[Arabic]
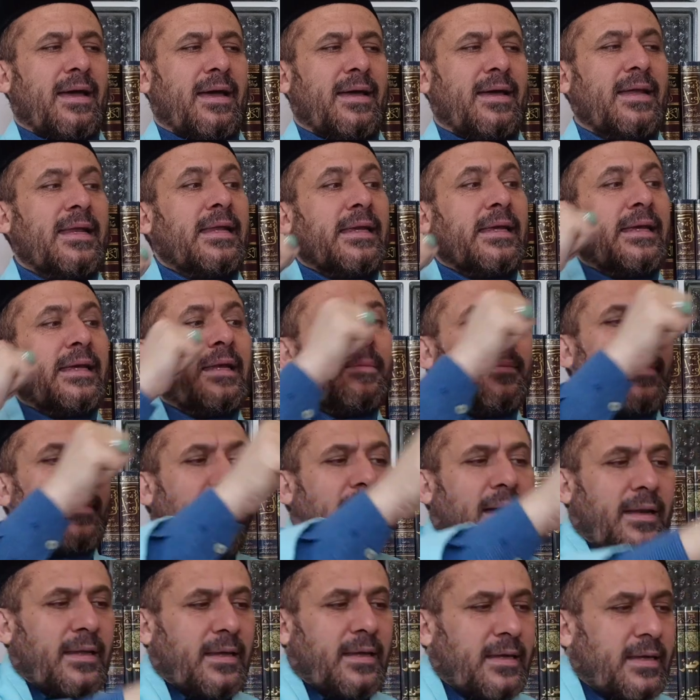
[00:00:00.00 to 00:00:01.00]

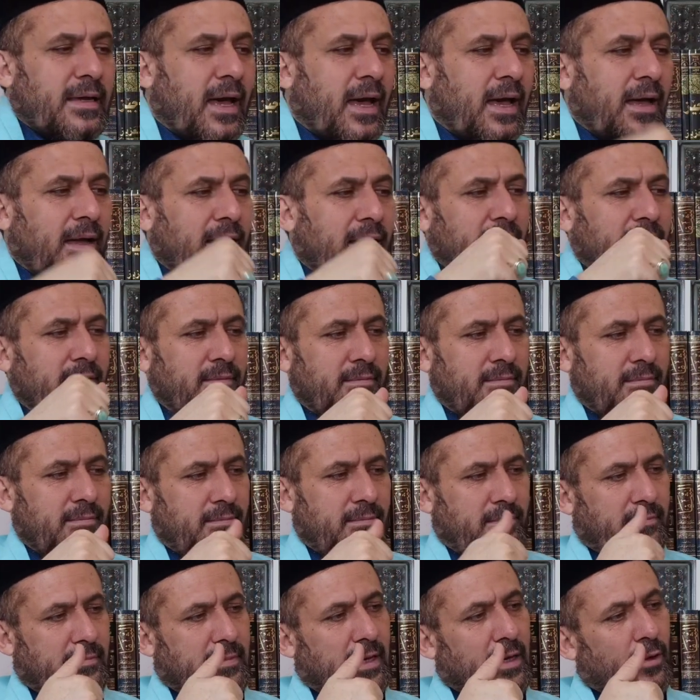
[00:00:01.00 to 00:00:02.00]
العلمانية
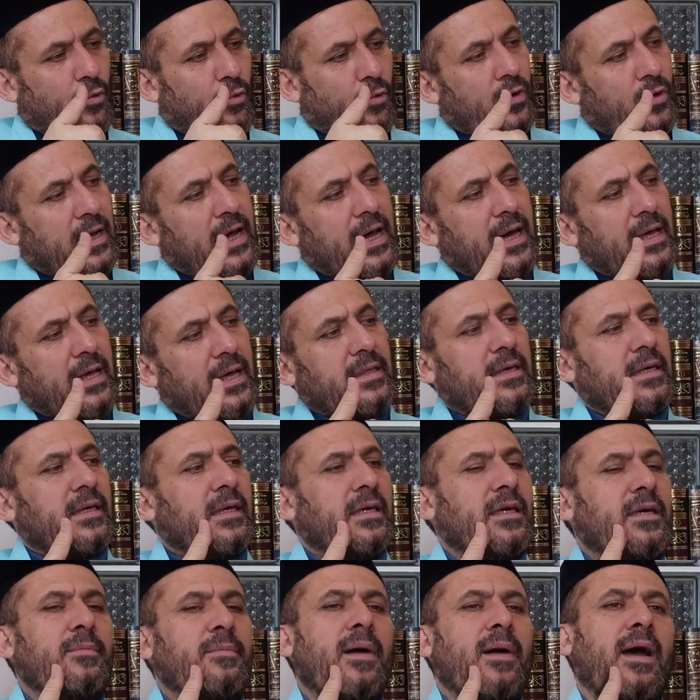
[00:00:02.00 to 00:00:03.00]
تقول هذه
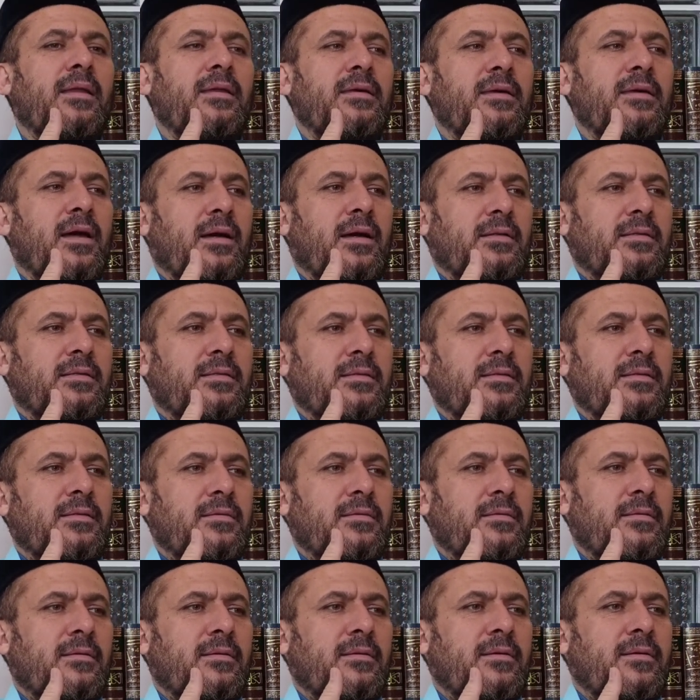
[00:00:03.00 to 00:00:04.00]
إيمانيات
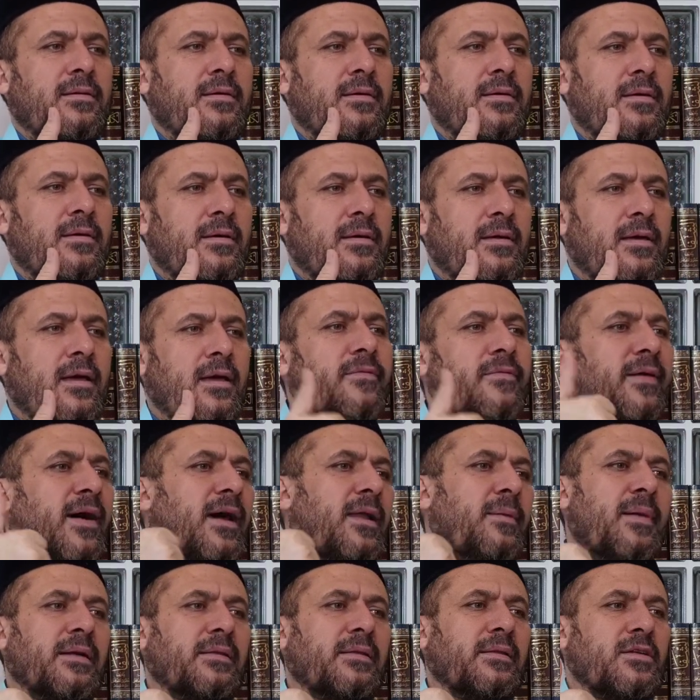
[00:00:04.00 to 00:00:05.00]

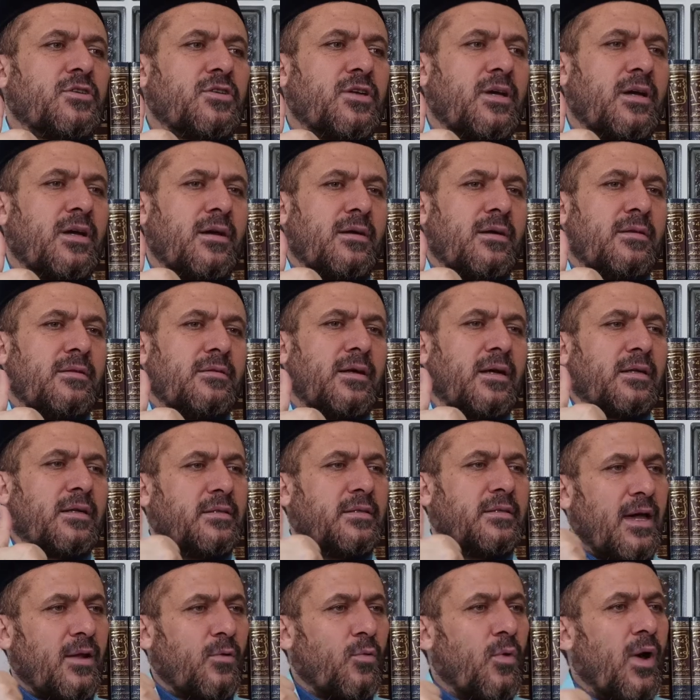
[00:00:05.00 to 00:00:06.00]
افعل ما تشاء
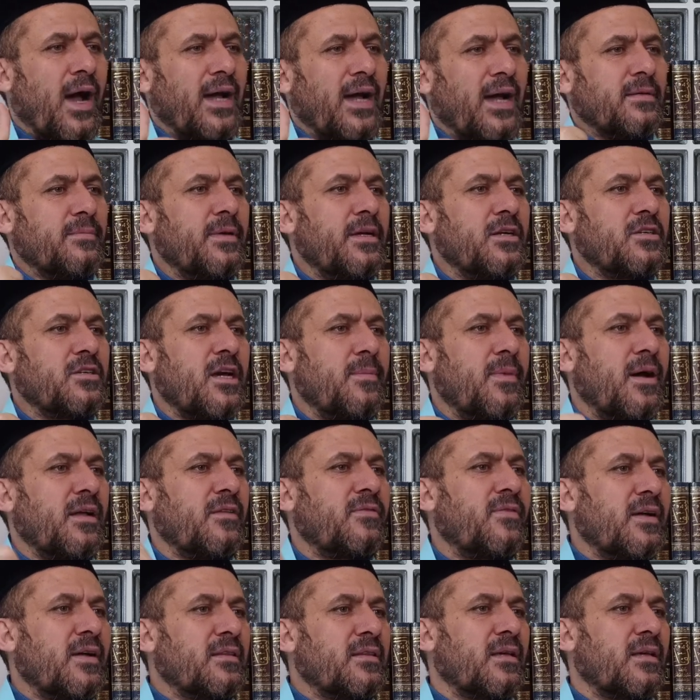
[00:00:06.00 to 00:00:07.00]
تختار واحد من
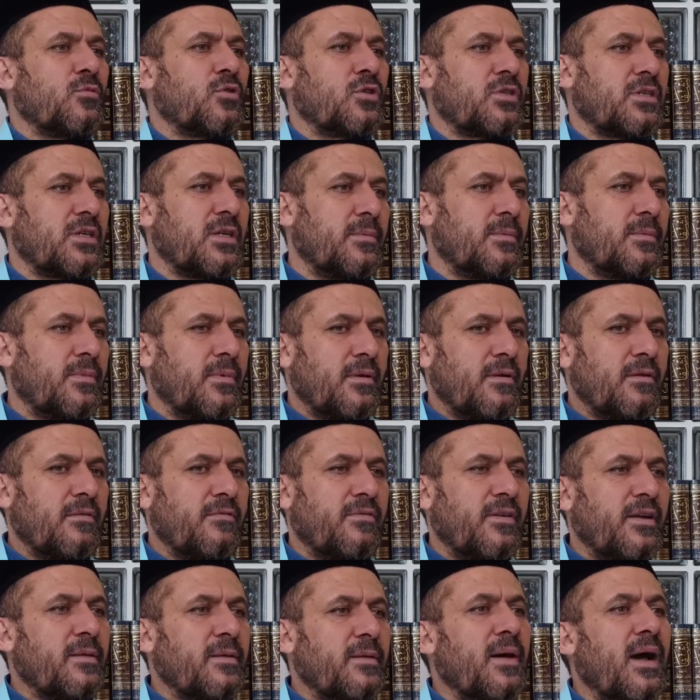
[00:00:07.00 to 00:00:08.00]
الإجابات فأنت مصيب
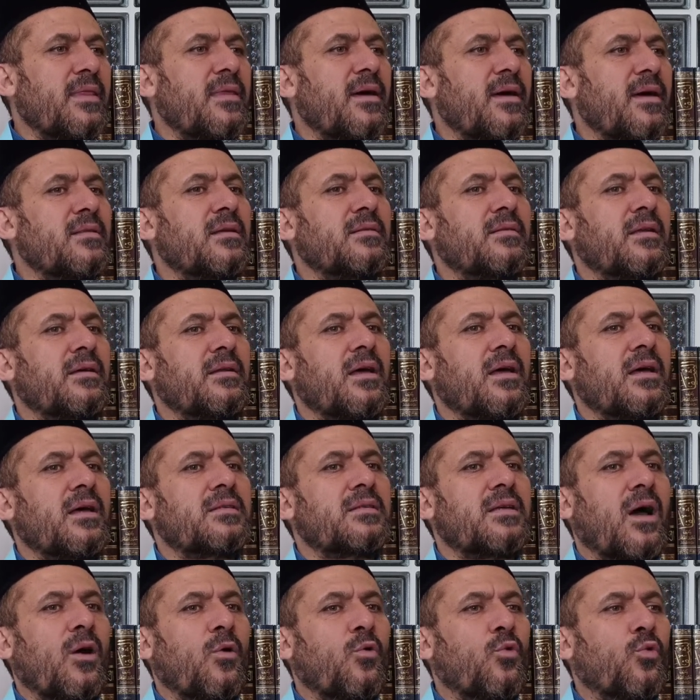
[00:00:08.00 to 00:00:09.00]
فلماذا
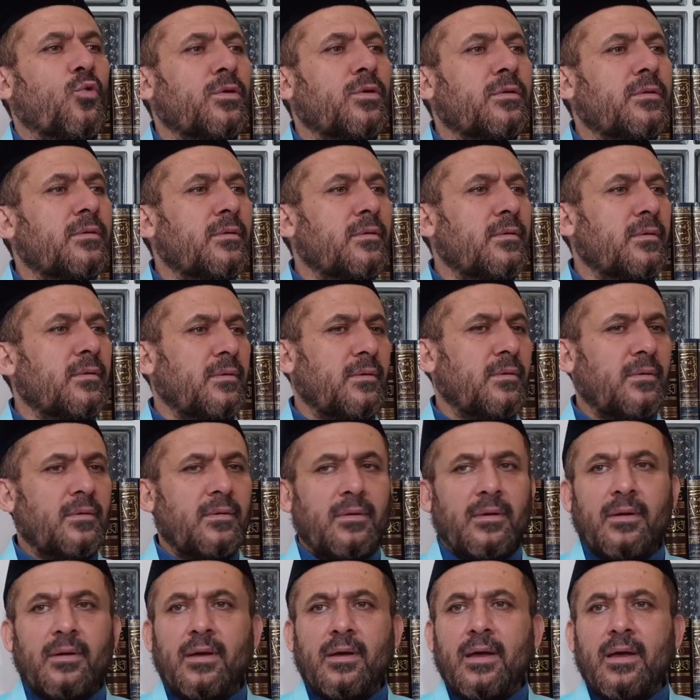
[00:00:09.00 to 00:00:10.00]
تتنازعون؟
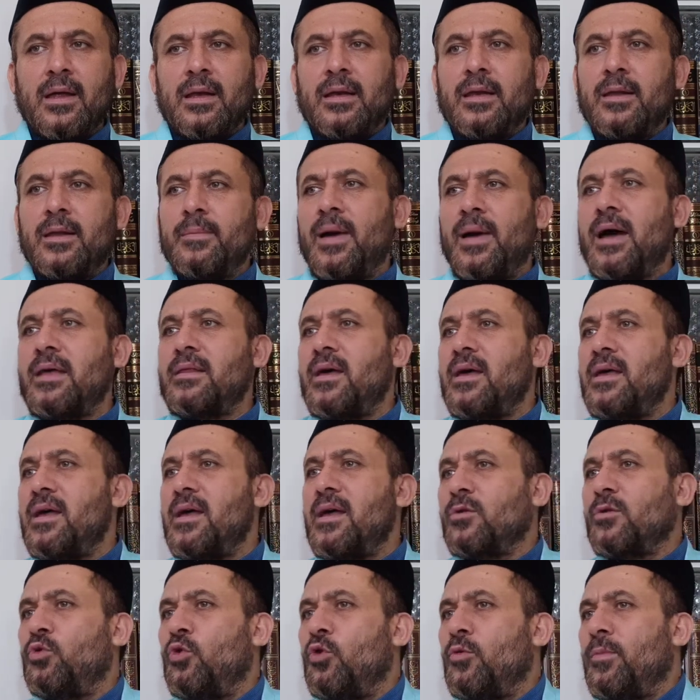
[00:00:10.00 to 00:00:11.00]
لماذا
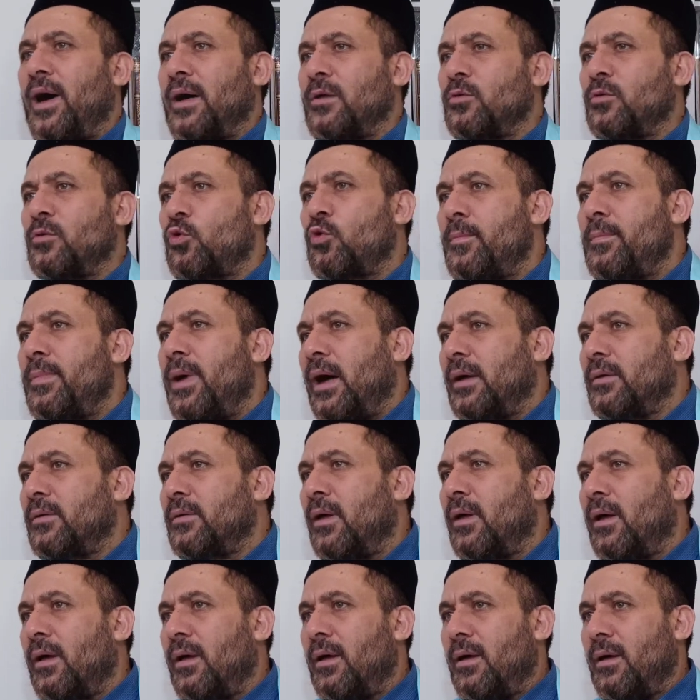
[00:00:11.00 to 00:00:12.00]
يقتل بعضكم
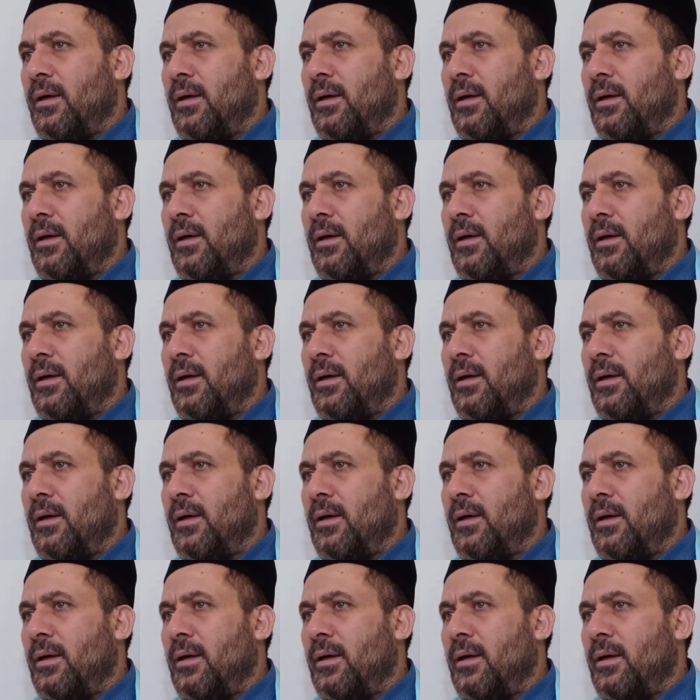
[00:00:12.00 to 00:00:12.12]
بعضا